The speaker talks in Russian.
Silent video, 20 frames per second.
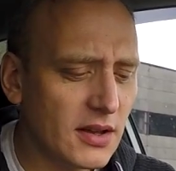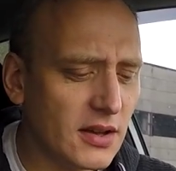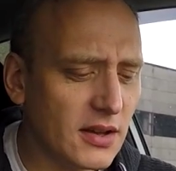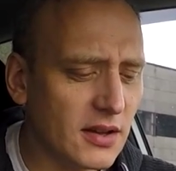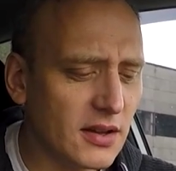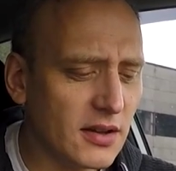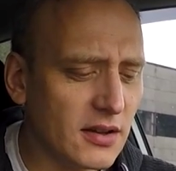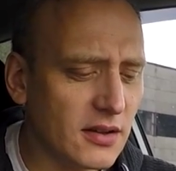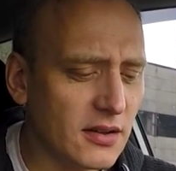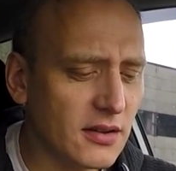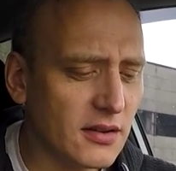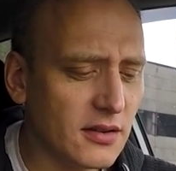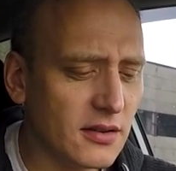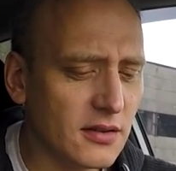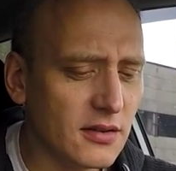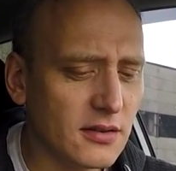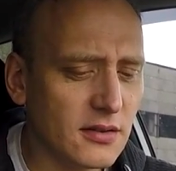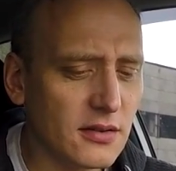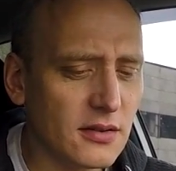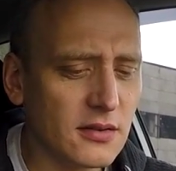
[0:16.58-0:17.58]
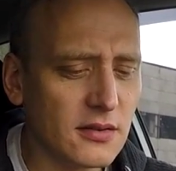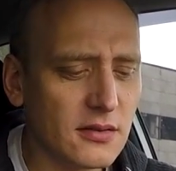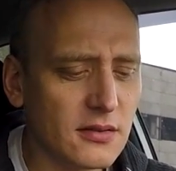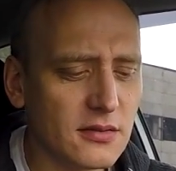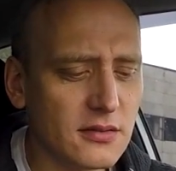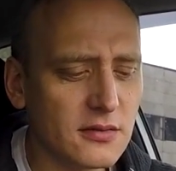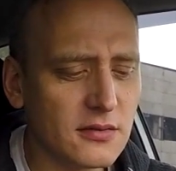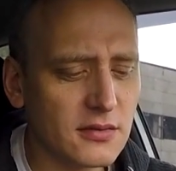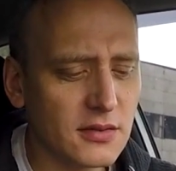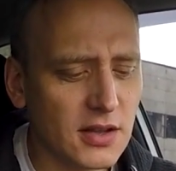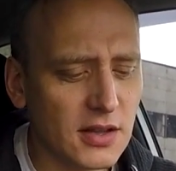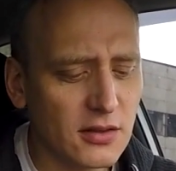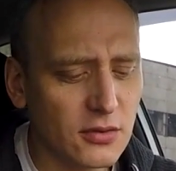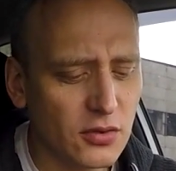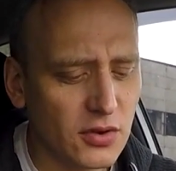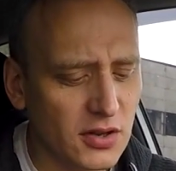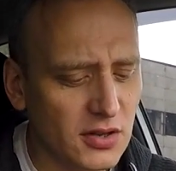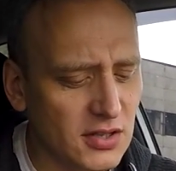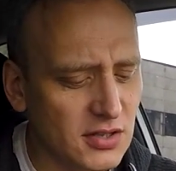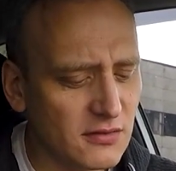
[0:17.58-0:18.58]
Э,
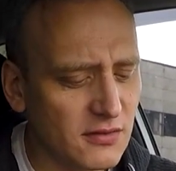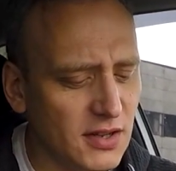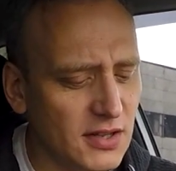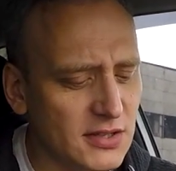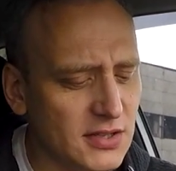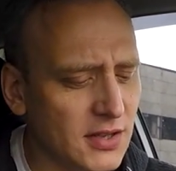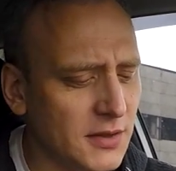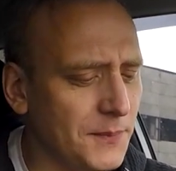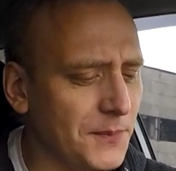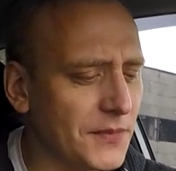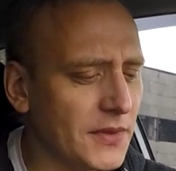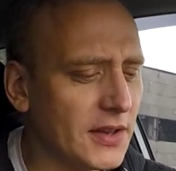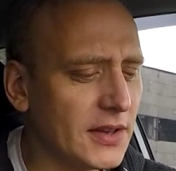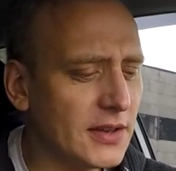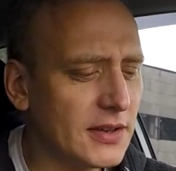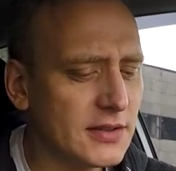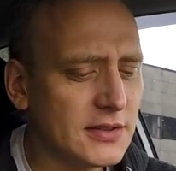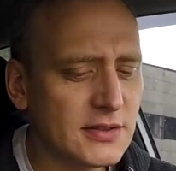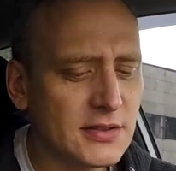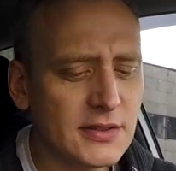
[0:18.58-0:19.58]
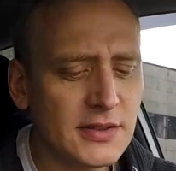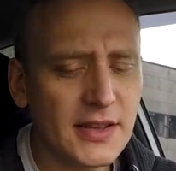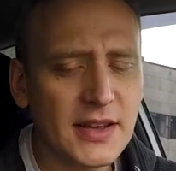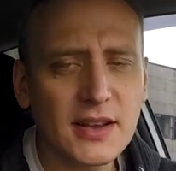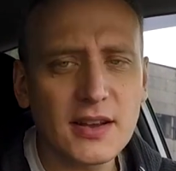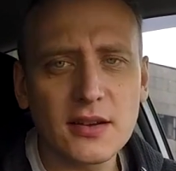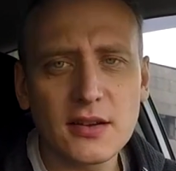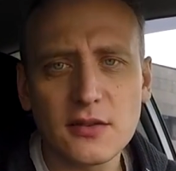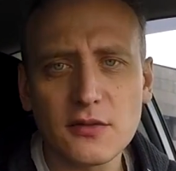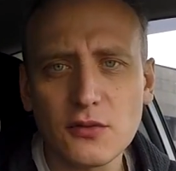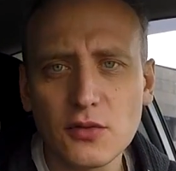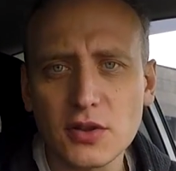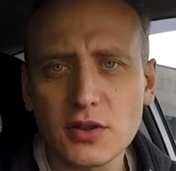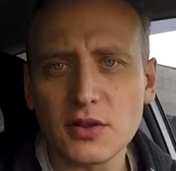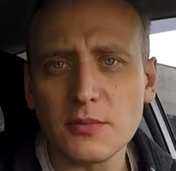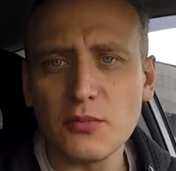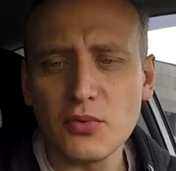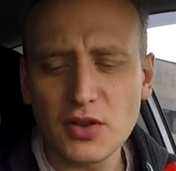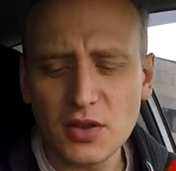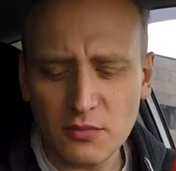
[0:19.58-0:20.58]
Контора называется Hitsnack, вот,
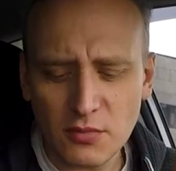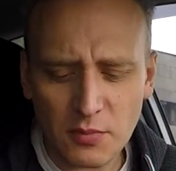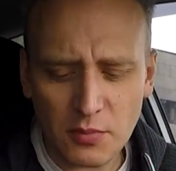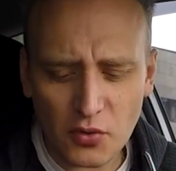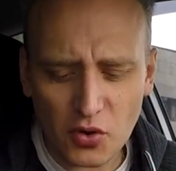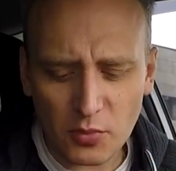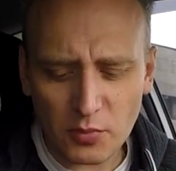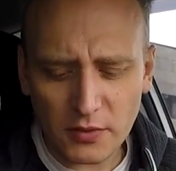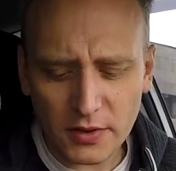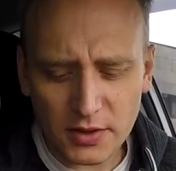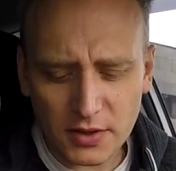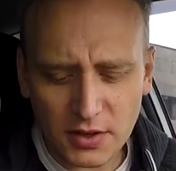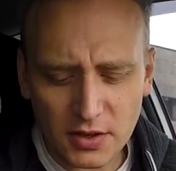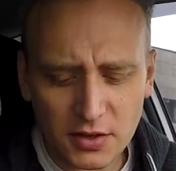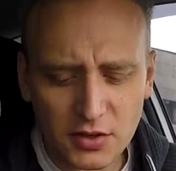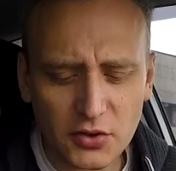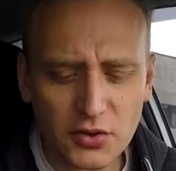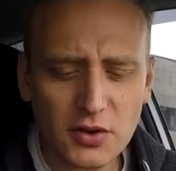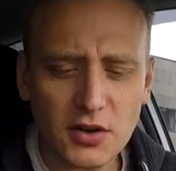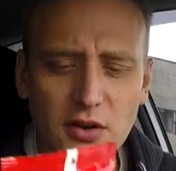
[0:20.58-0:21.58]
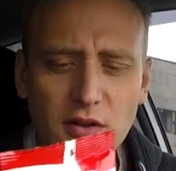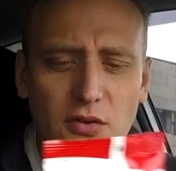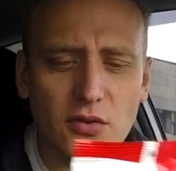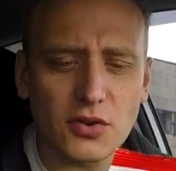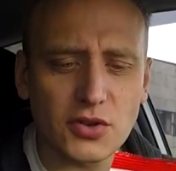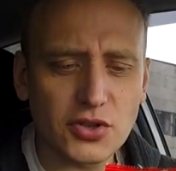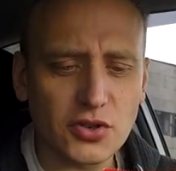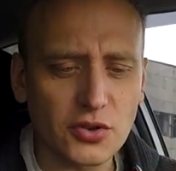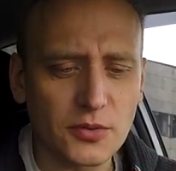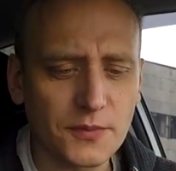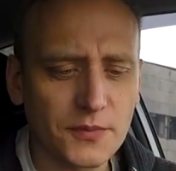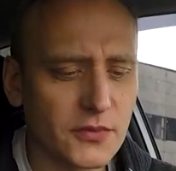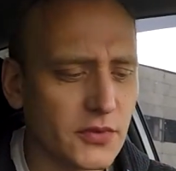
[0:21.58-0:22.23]
и будем мы пробовать их картошку.